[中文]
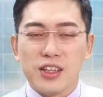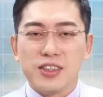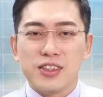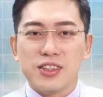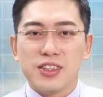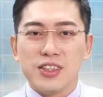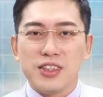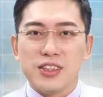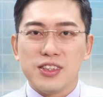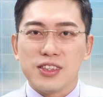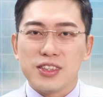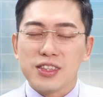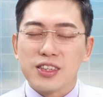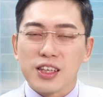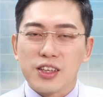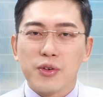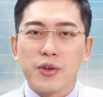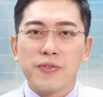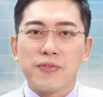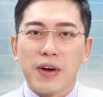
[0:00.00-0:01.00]
事情，市
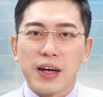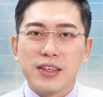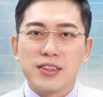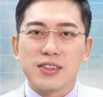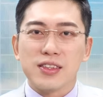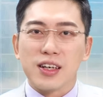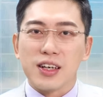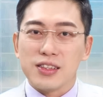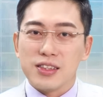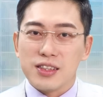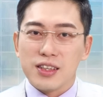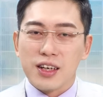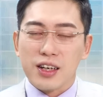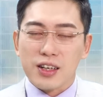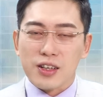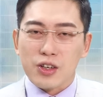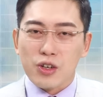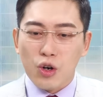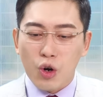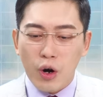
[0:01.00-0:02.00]
场那边反应是很
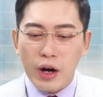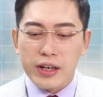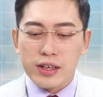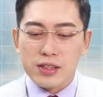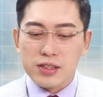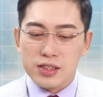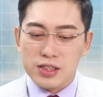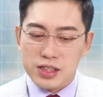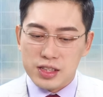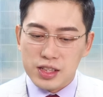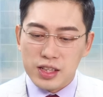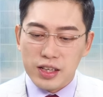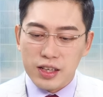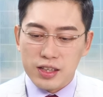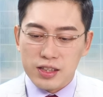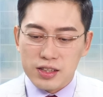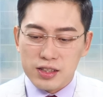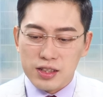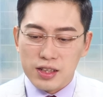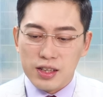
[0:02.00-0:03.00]
很快很激烈
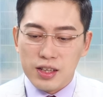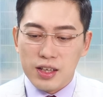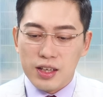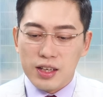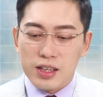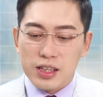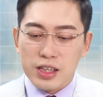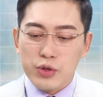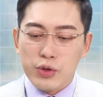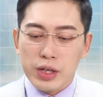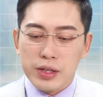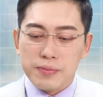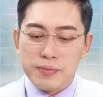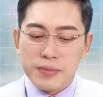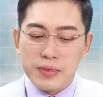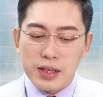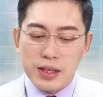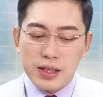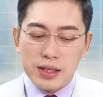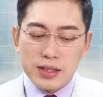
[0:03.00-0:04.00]
的，因为。
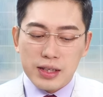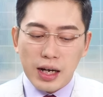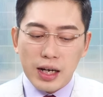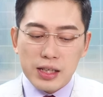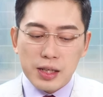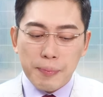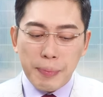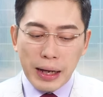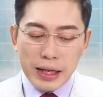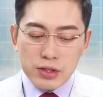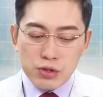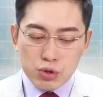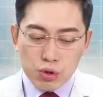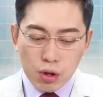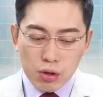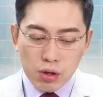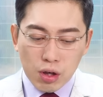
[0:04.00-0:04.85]
刚刚的盘中